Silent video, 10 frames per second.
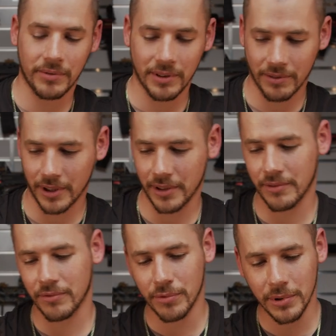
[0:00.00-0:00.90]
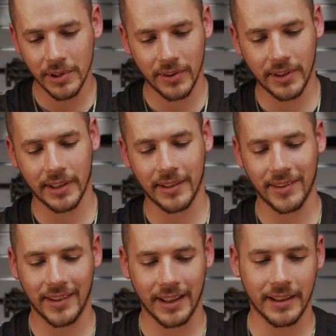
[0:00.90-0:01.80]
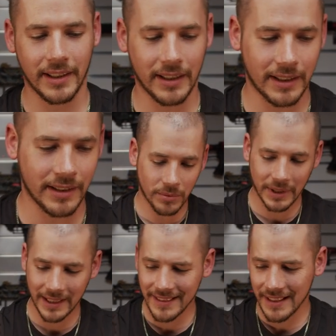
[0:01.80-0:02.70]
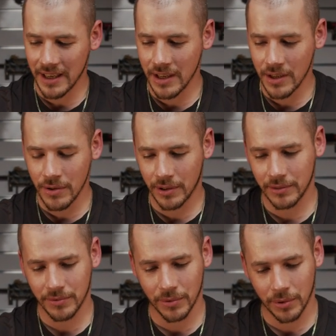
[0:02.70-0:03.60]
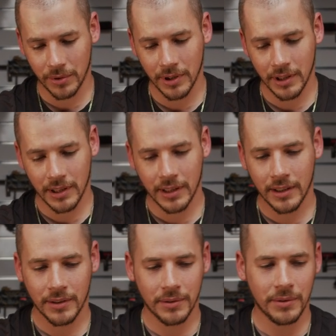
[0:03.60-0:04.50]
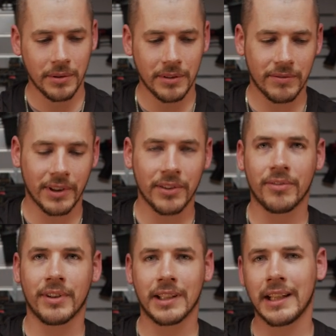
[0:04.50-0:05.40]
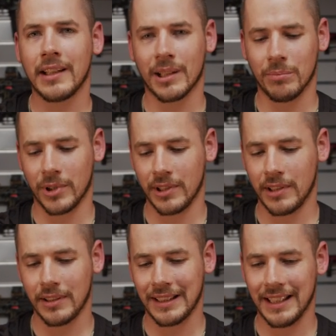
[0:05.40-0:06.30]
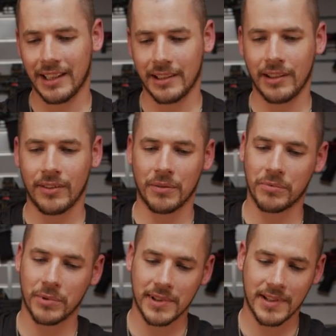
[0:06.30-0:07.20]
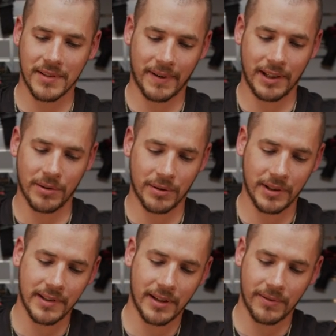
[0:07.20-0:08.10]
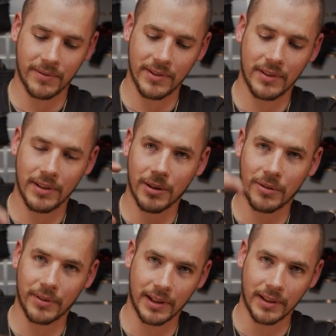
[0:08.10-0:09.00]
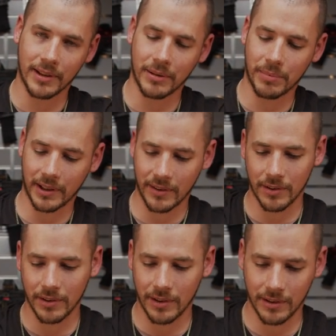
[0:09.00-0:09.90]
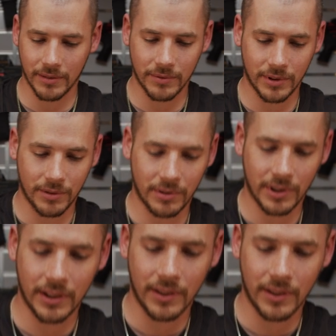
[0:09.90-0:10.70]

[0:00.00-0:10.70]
Auf jeden Fall fühlte sich alles sehr geil an. Du kannst hier nirgendwo irgendwas verdrehen am Body. Gar nichts, obwohl es zwei Gehäusehälften sind, die aufeinander gepackt sind. Hier, ne, durch die